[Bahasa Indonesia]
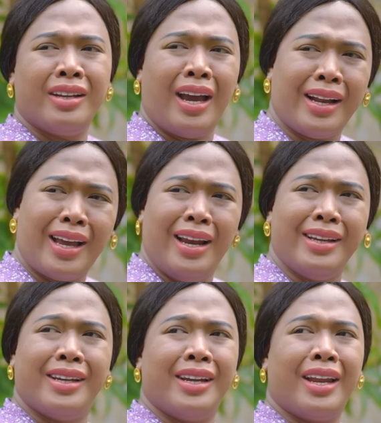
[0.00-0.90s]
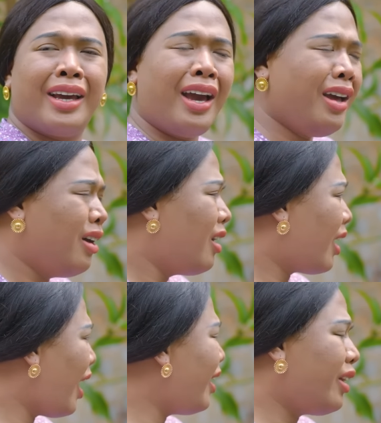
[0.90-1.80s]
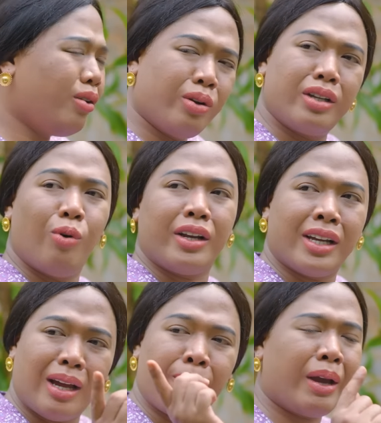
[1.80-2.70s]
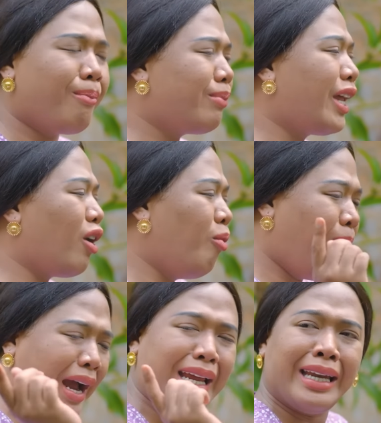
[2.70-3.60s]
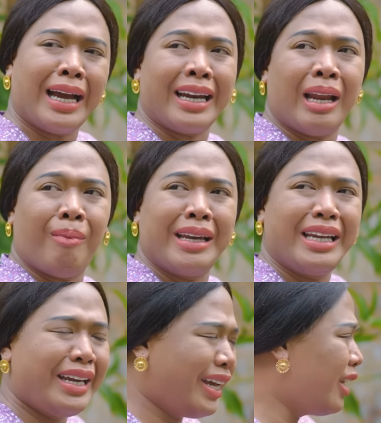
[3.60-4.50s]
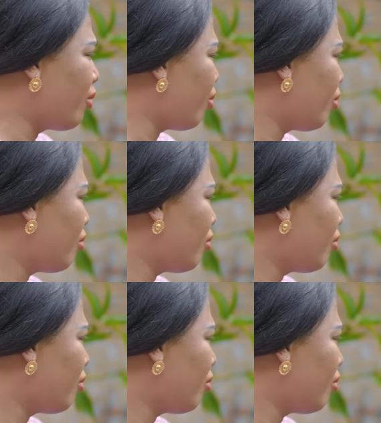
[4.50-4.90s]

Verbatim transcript: Jahat kali si Nining ya. Kayak gitu disbuatnya sampai trauma dia dengar nama Nining itu.